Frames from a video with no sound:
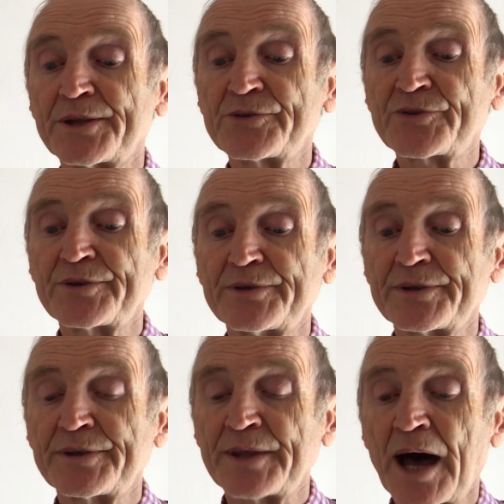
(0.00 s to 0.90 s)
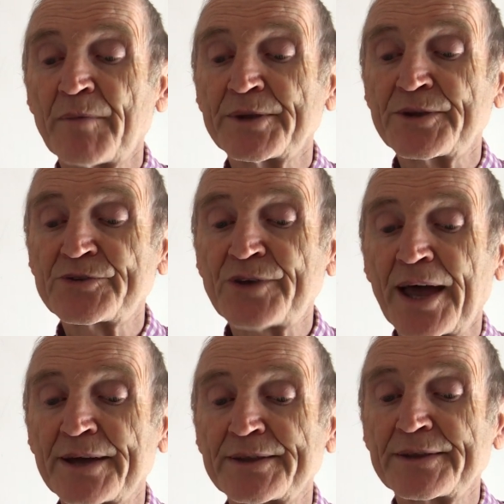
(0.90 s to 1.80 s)
des, Namen des
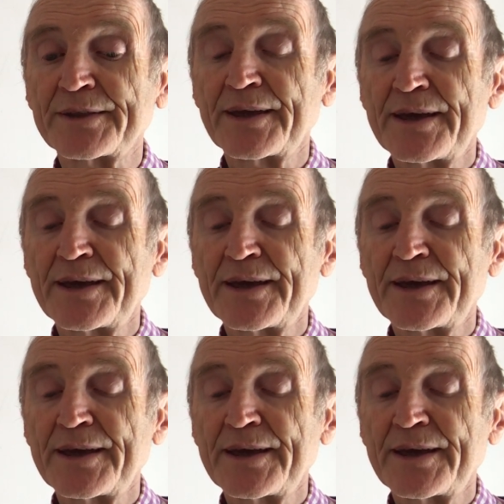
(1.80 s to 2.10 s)
Herrn